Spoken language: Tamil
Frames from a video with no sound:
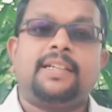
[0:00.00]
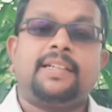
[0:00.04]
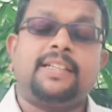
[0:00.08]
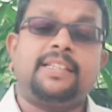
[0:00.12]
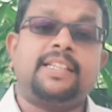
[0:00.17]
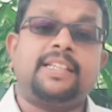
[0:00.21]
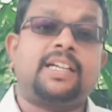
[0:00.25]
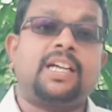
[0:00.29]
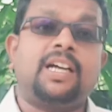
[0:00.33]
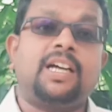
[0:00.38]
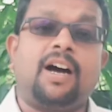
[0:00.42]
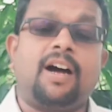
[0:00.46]

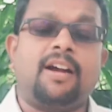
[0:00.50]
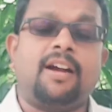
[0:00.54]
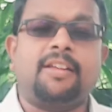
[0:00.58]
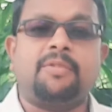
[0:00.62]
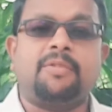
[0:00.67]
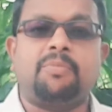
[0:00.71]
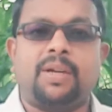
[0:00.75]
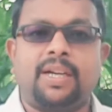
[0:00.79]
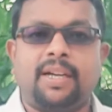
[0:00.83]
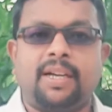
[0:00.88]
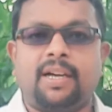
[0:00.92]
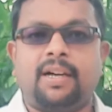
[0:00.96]
இந்த காலை
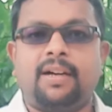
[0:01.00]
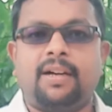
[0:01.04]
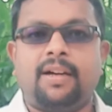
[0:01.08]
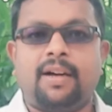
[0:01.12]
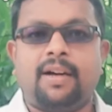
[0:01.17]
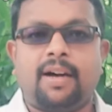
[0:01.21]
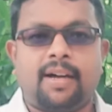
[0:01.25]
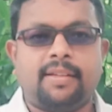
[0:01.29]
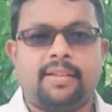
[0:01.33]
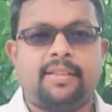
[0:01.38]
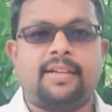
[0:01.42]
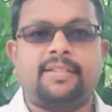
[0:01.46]
மன்னா
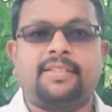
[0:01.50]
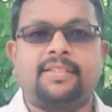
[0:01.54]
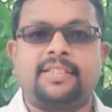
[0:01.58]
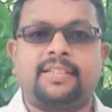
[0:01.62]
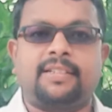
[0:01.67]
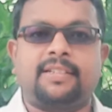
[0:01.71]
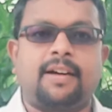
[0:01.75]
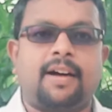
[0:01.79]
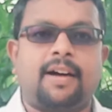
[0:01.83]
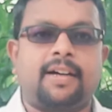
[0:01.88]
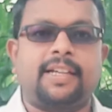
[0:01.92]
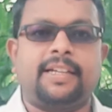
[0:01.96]

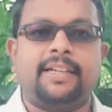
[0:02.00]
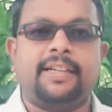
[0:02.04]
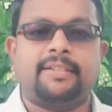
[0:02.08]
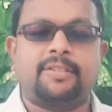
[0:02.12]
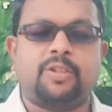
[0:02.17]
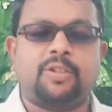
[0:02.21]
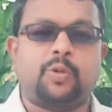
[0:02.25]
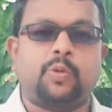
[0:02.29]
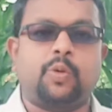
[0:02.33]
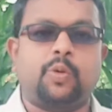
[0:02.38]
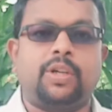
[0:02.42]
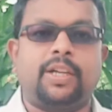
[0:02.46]
ஆதாரத்துக்காக
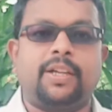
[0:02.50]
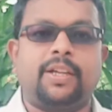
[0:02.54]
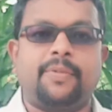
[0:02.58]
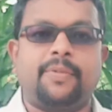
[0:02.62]
எடுத்துக்கொண்ட